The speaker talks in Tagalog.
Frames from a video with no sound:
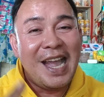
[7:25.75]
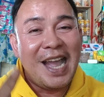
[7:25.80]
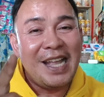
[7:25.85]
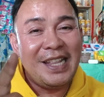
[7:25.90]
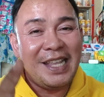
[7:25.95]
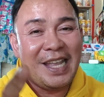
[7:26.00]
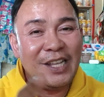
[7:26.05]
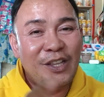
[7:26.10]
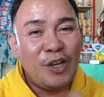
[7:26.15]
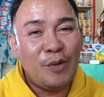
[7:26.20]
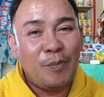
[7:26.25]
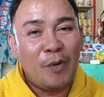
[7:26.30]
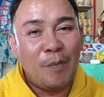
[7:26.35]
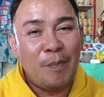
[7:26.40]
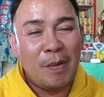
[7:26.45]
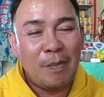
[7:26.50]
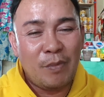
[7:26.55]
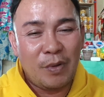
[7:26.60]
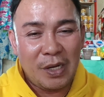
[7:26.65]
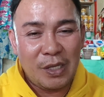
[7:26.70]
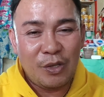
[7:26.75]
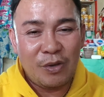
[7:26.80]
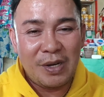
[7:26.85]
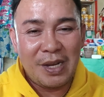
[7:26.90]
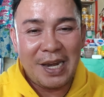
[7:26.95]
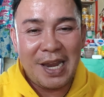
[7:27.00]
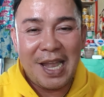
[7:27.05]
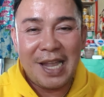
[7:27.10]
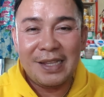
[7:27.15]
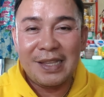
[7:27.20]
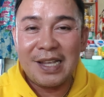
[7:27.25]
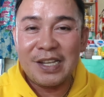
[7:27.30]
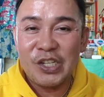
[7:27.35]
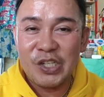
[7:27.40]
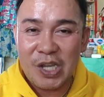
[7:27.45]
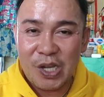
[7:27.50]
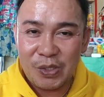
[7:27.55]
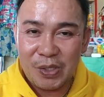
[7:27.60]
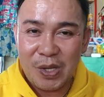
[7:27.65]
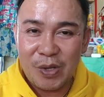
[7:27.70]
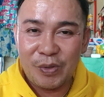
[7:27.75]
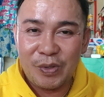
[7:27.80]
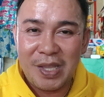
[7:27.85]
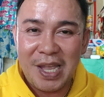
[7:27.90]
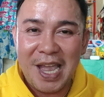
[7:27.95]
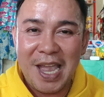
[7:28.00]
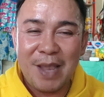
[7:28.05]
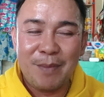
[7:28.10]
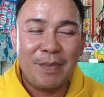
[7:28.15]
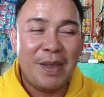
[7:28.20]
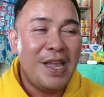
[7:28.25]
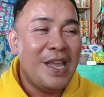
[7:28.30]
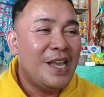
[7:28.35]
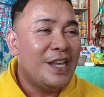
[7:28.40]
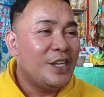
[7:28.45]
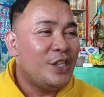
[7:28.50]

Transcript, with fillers: At ito na po ang paborito ng lahat ng shoutout time.